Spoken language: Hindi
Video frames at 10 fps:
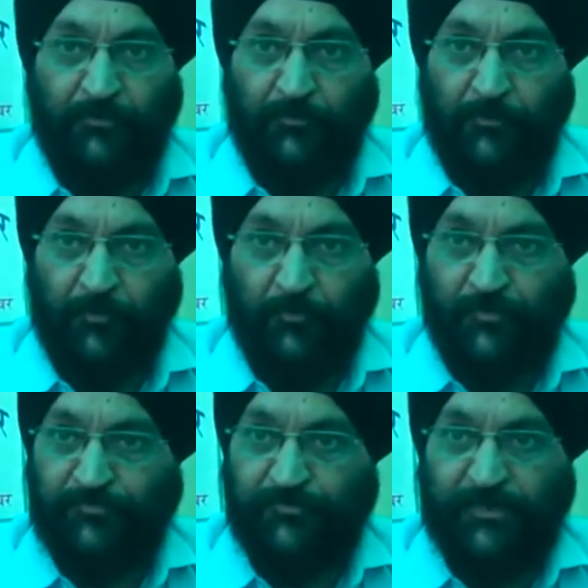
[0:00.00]
तो
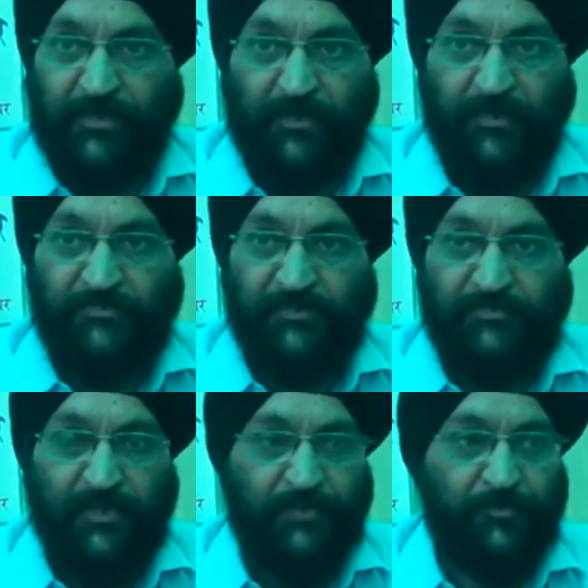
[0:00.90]
ऑलमोस्ट वो सारे
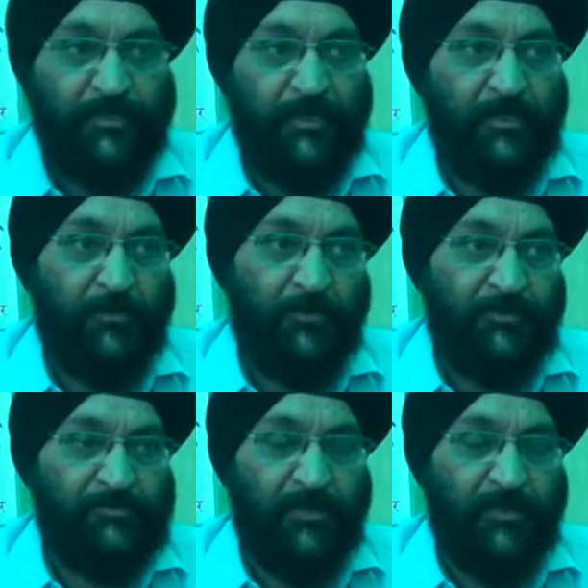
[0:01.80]
कनेक्शंस जारी हो जाएंगे और इधर